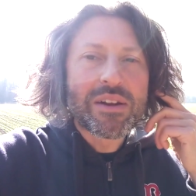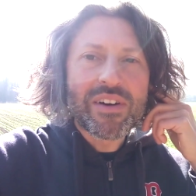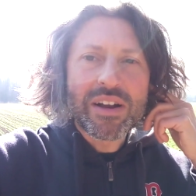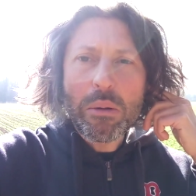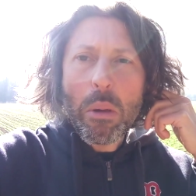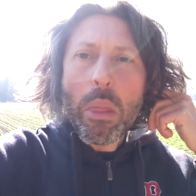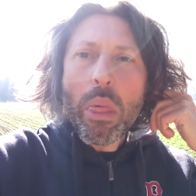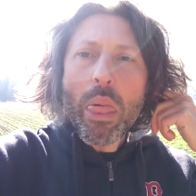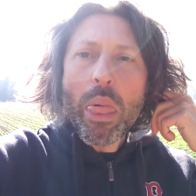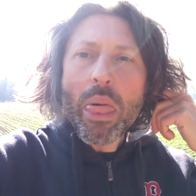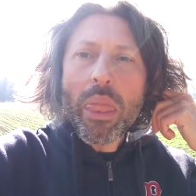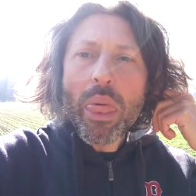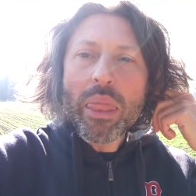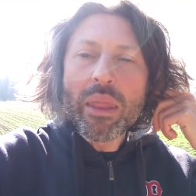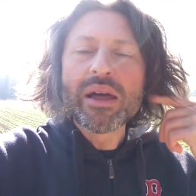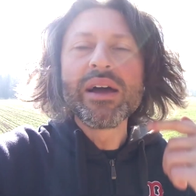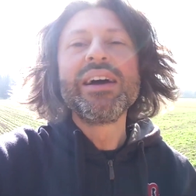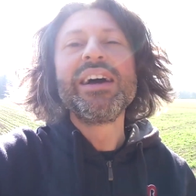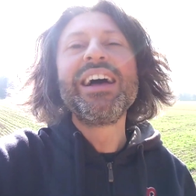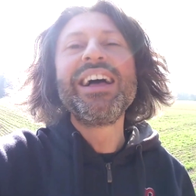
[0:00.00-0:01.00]

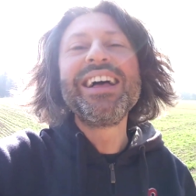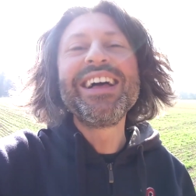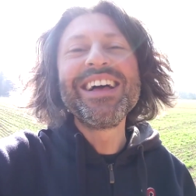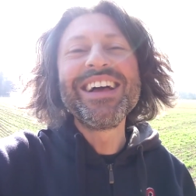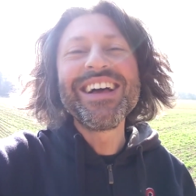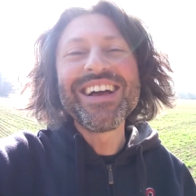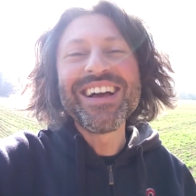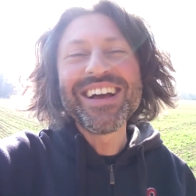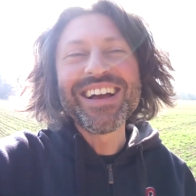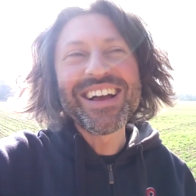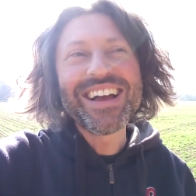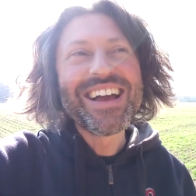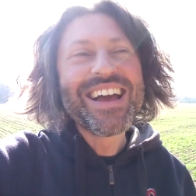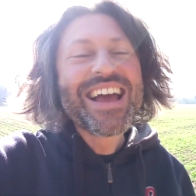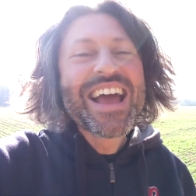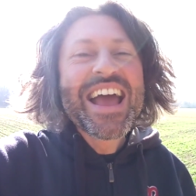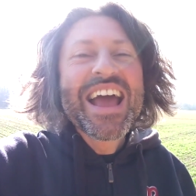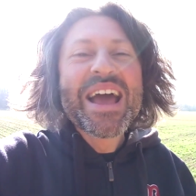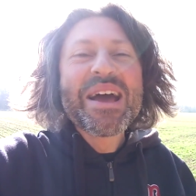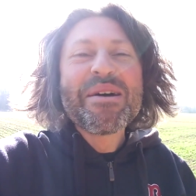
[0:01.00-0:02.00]

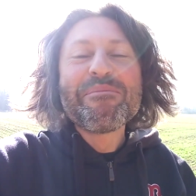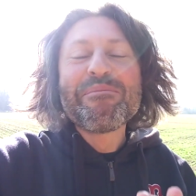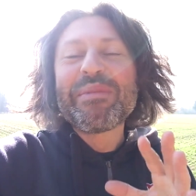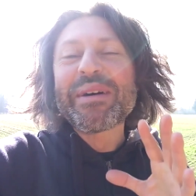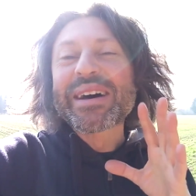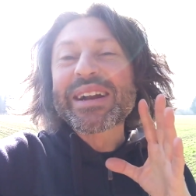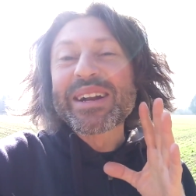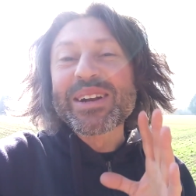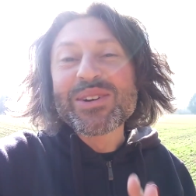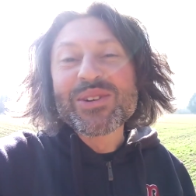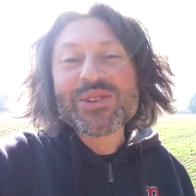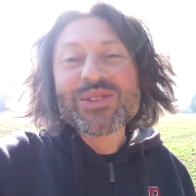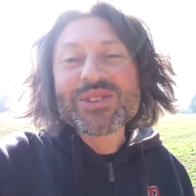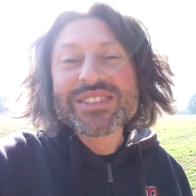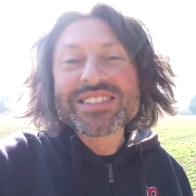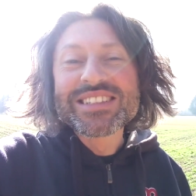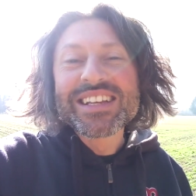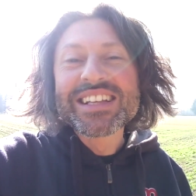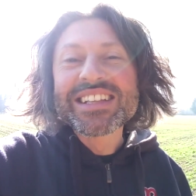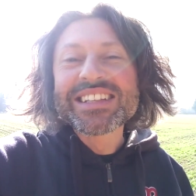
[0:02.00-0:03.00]
per non
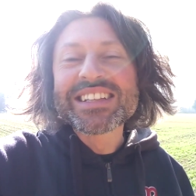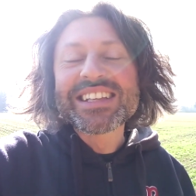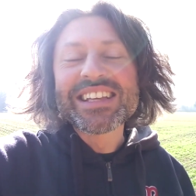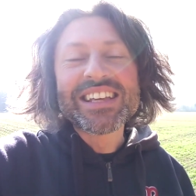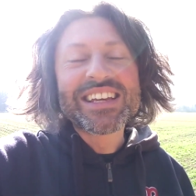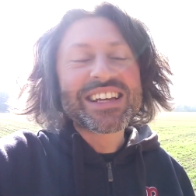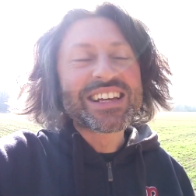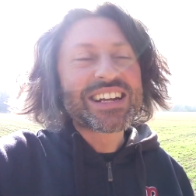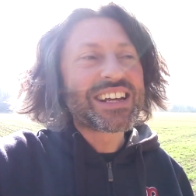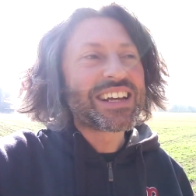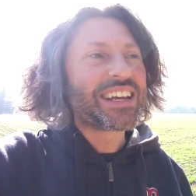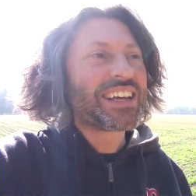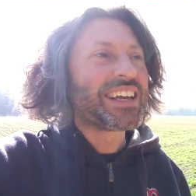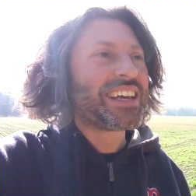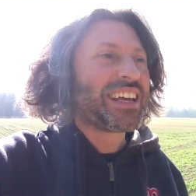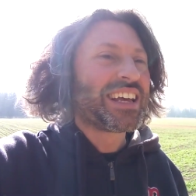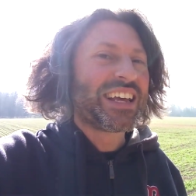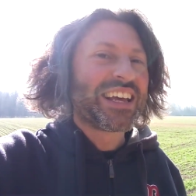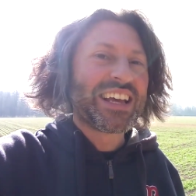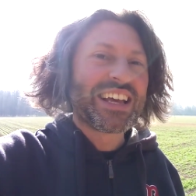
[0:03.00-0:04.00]
sentire
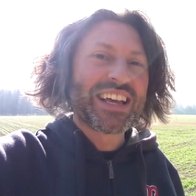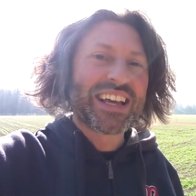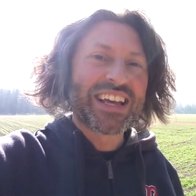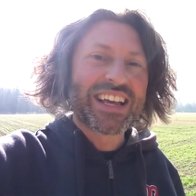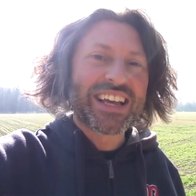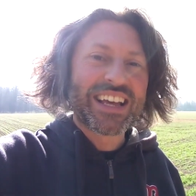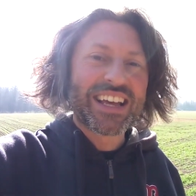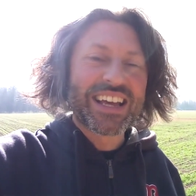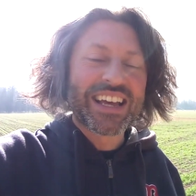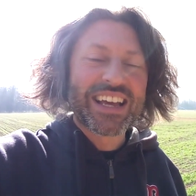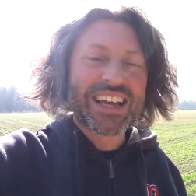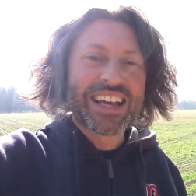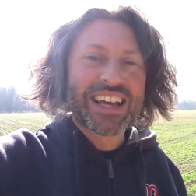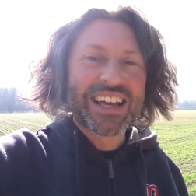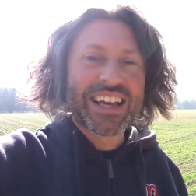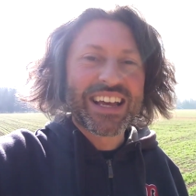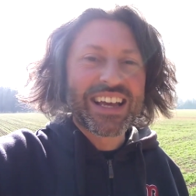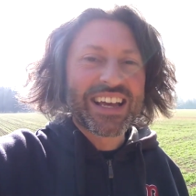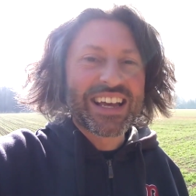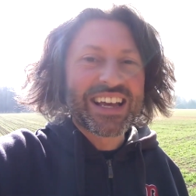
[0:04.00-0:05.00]

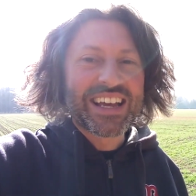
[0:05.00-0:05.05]
eh,